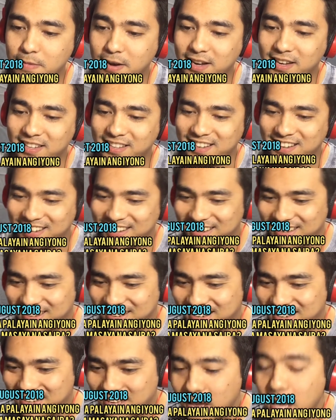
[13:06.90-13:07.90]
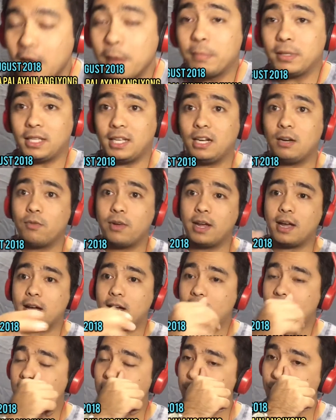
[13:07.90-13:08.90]
makita. But anyway,
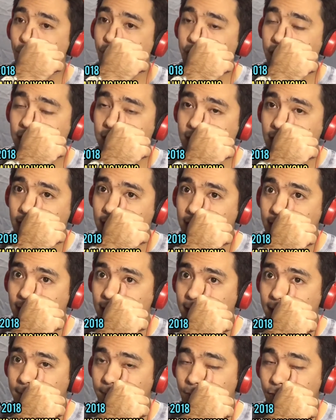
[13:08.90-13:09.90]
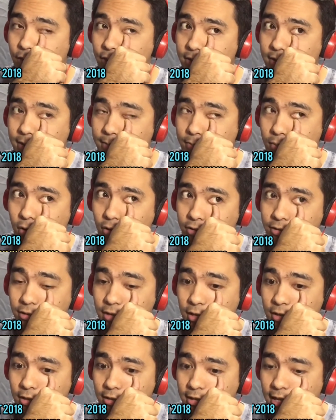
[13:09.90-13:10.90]
uh, ang point niya ka um, doon sa post
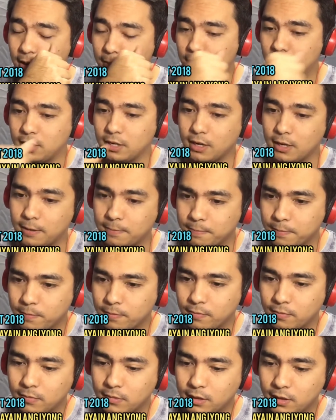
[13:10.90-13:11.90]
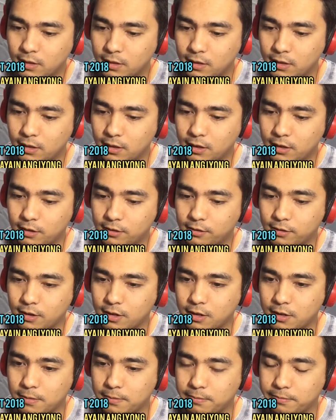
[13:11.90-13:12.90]
na 'yon, sabi niya is
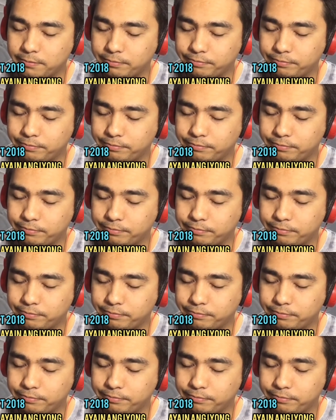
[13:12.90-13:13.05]
um